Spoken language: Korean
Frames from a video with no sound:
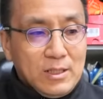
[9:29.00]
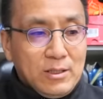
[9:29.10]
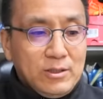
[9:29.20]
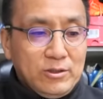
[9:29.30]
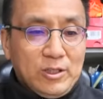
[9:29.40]

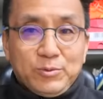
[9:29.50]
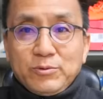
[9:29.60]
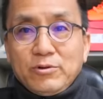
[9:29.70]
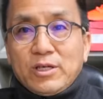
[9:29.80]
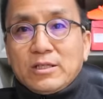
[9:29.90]
어, 이런
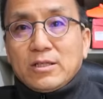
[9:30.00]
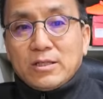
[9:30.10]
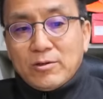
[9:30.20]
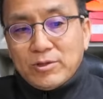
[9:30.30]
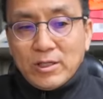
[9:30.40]
제품들도
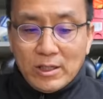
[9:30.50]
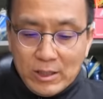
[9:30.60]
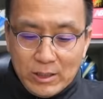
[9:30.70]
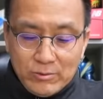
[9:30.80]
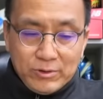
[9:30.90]
괜찮다고
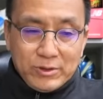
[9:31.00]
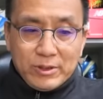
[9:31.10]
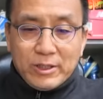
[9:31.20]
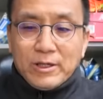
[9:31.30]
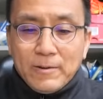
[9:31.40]
생각을 하고
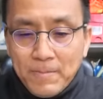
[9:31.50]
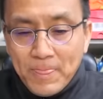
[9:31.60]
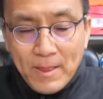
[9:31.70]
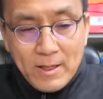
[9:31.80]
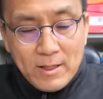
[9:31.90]
있는데,
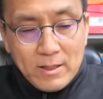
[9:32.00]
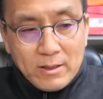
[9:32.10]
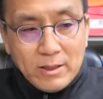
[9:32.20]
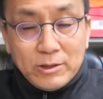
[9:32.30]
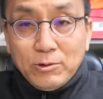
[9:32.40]

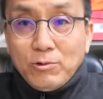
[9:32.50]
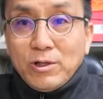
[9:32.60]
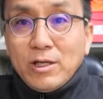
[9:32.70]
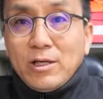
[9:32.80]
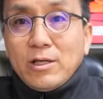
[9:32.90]
그래서
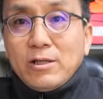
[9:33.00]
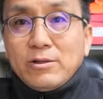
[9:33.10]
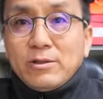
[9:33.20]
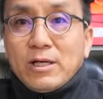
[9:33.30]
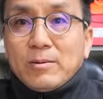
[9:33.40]

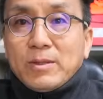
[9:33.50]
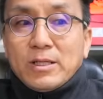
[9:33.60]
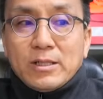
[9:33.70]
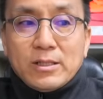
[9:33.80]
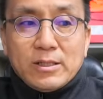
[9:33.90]
올해는
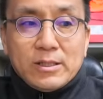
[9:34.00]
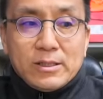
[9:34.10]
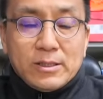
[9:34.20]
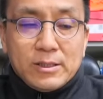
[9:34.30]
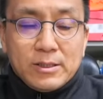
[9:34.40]

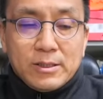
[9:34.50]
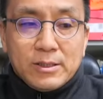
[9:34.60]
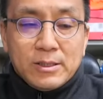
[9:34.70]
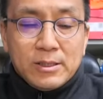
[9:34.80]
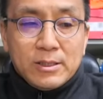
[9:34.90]
아마,
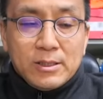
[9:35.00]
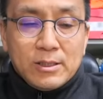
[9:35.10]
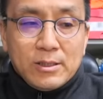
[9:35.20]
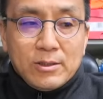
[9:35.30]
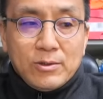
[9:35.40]

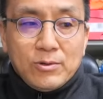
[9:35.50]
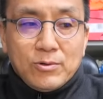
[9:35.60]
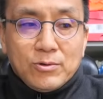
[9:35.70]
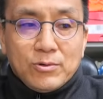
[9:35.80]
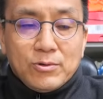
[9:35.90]

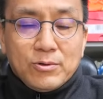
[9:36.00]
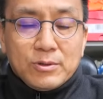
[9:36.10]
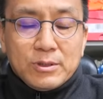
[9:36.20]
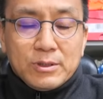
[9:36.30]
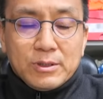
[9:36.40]

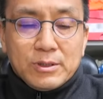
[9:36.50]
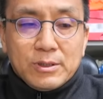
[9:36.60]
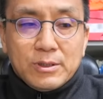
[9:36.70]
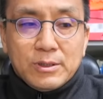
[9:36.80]
요, 그,